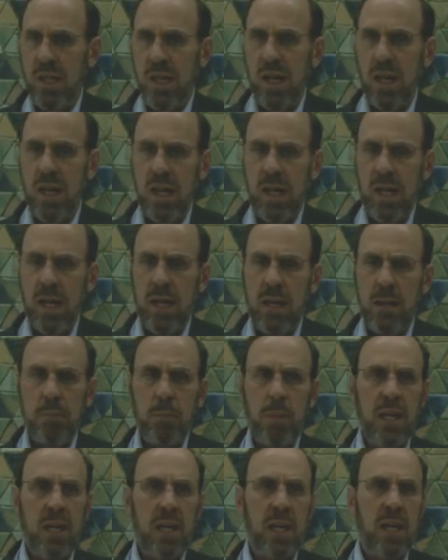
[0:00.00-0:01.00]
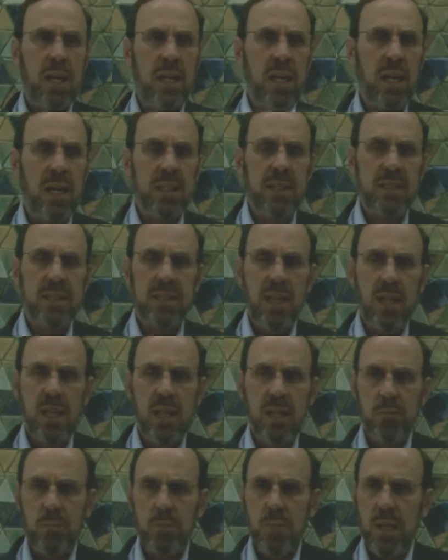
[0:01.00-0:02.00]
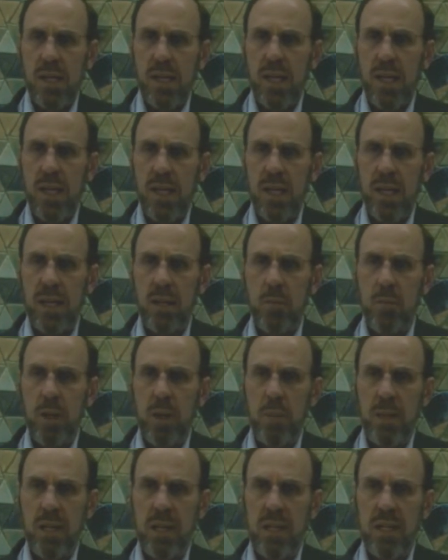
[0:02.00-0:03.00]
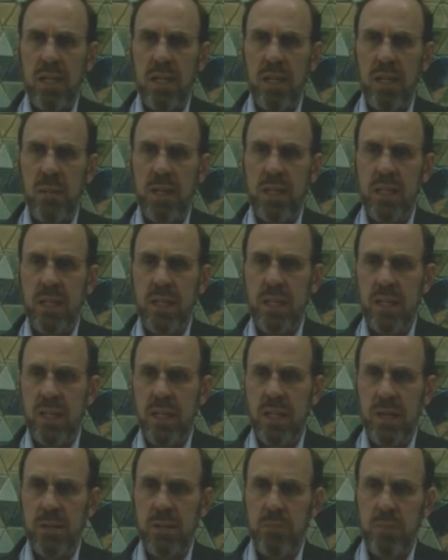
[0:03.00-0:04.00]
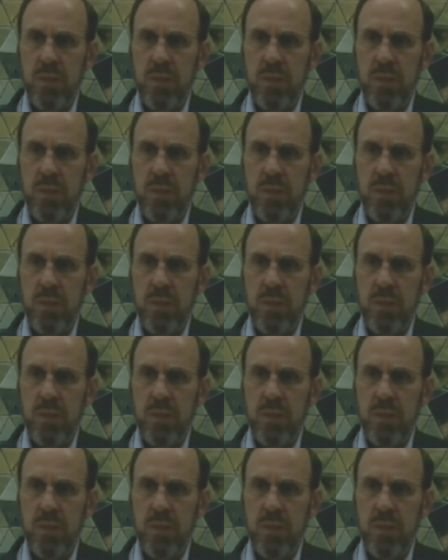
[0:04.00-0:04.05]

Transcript: ah, para analizar el papel de la minería